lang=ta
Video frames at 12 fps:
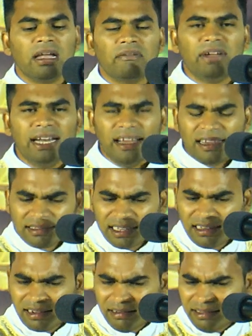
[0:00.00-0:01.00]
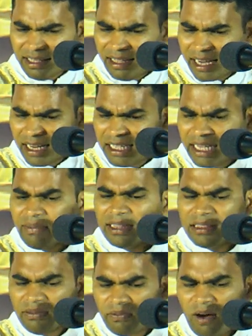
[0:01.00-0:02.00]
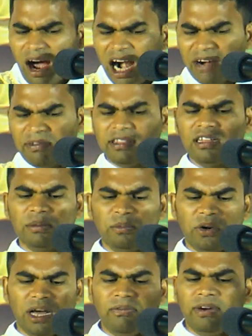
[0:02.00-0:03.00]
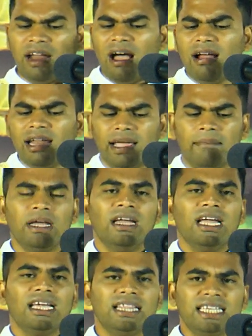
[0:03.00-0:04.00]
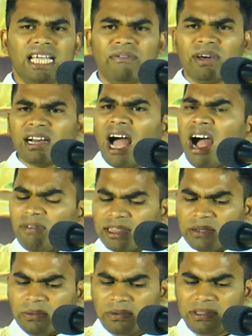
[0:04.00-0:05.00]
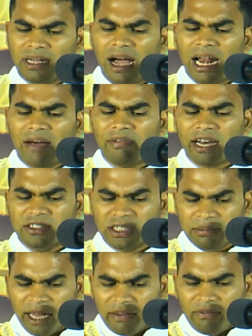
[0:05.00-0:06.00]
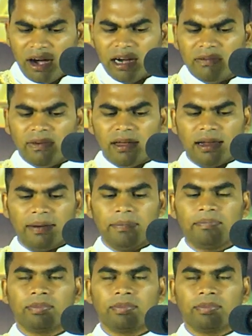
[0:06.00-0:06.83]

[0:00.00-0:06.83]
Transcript: விண்ணகத்திலிருந்து இறங்கி வந்த வாழ்வு தரும் உணவு நானே இது எவராவது உண்டால் அவர் என்றுமே வாழ்வார்